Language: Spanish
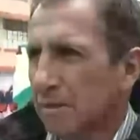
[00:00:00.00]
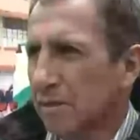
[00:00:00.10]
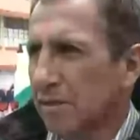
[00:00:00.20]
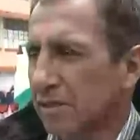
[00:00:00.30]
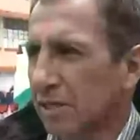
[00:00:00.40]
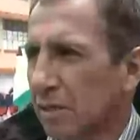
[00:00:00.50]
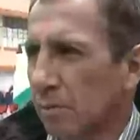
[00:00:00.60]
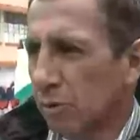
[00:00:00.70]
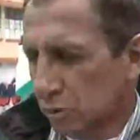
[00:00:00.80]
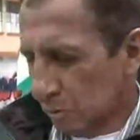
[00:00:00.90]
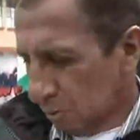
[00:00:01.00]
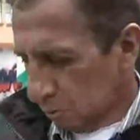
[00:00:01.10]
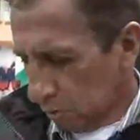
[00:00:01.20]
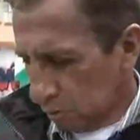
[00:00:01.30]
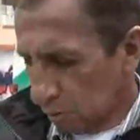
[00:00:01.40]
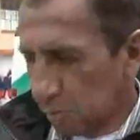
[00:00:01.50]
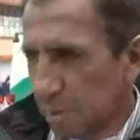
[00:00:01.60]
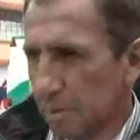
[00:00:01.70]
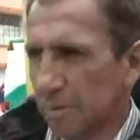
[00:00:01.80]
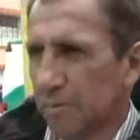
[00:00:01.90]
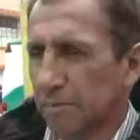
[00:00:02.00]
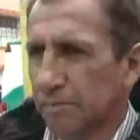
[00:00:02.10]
y decían temblor, temblor, cuando me